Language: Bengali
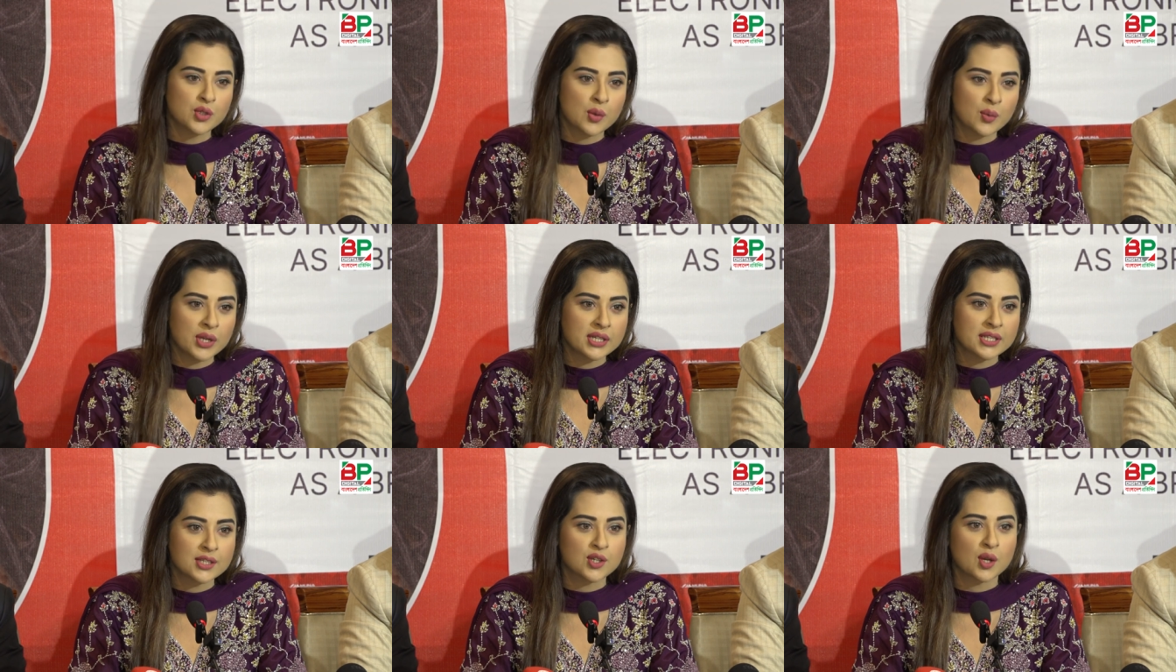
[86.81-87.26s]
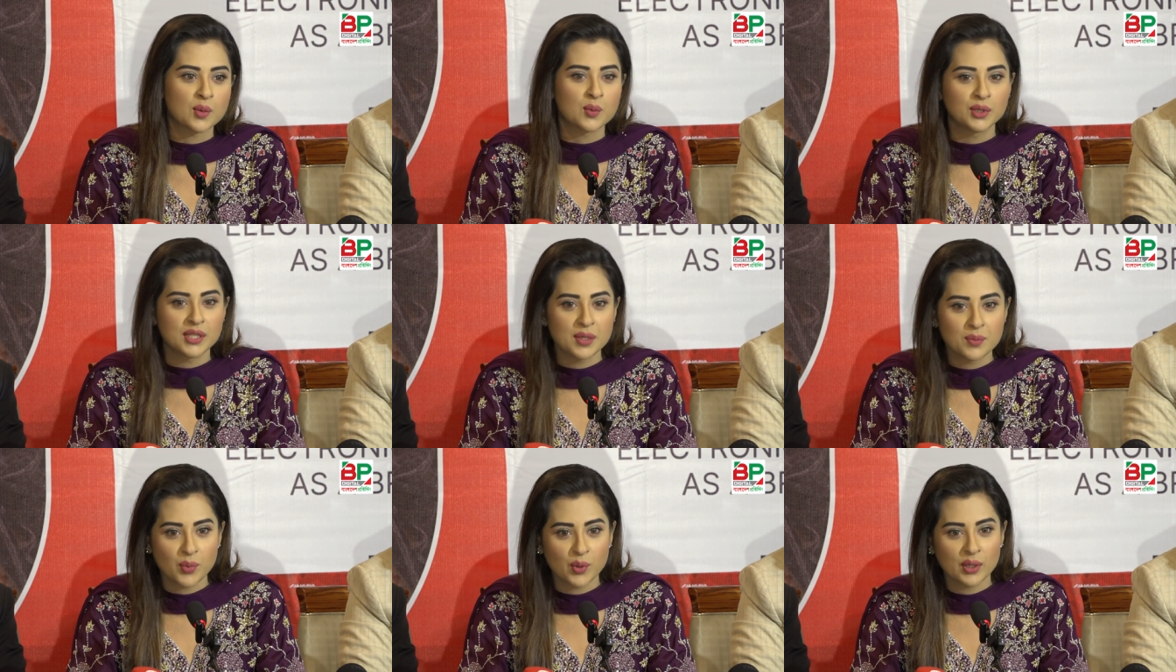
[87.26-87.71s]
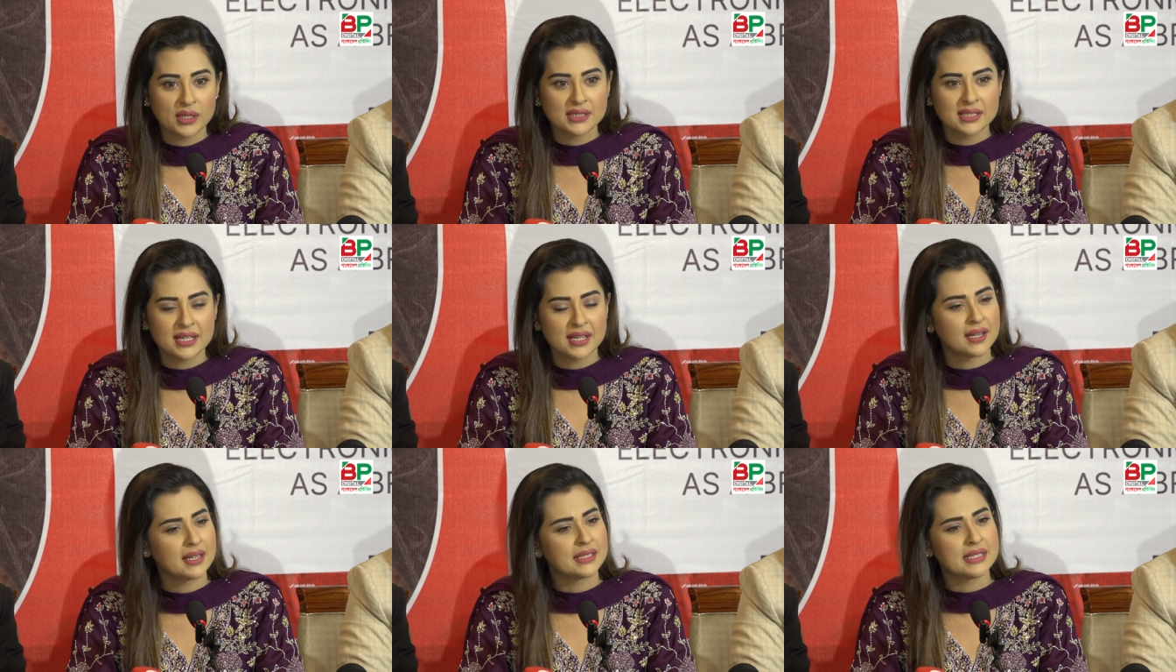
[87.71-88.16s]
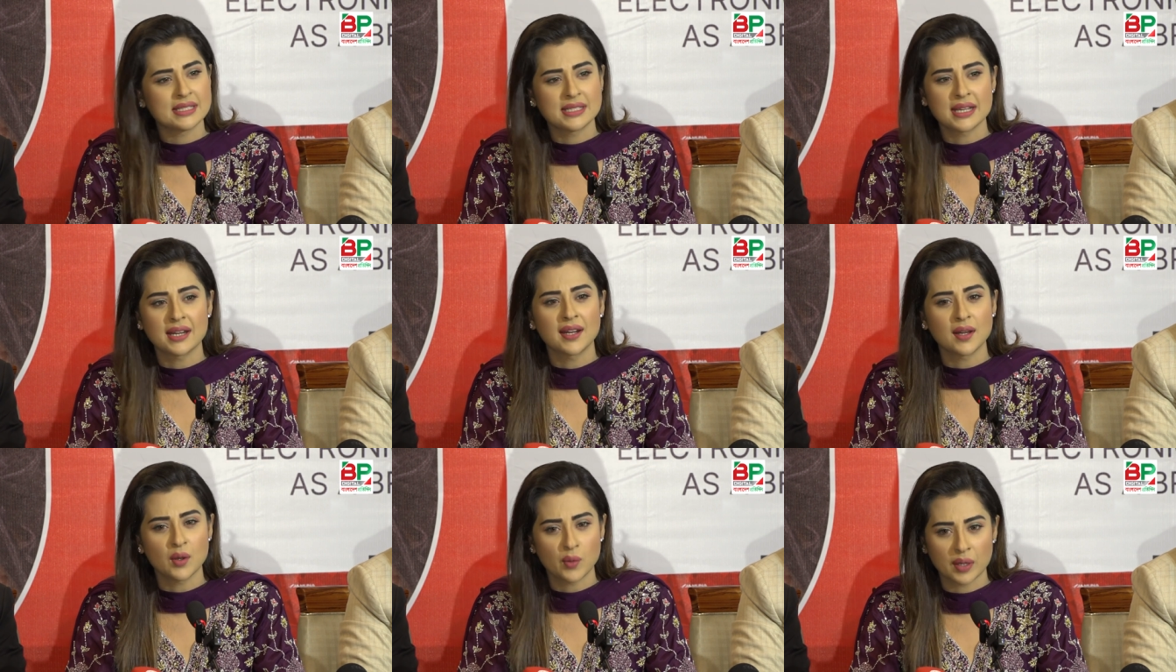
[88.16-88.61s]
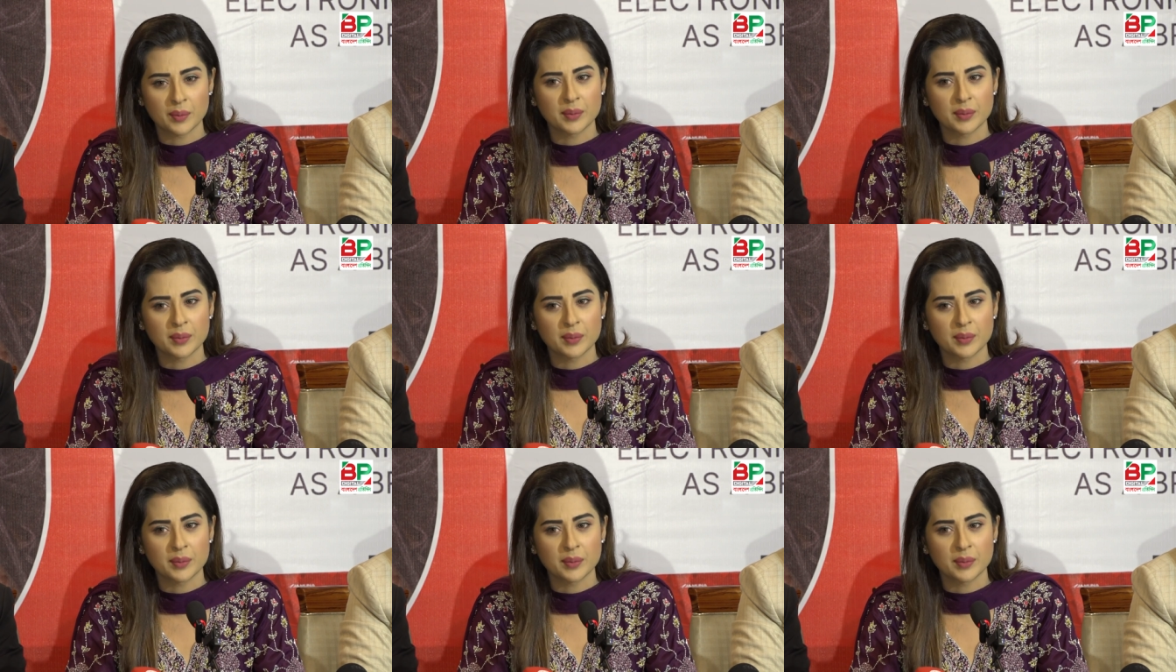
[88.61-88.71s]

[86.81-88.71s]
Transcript: সময়টা জন্মদিন পড়েছে আর এছাড়াও